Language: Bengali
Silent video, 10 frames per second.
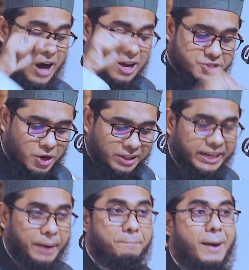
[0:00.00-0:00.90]

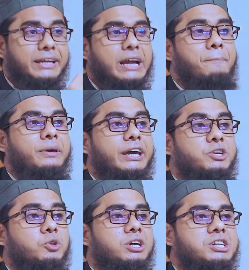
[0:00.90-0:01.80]
হজরতে মারিয়ামকে
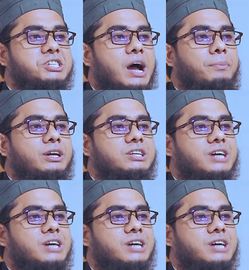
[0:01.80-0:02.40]
যদি স্বামী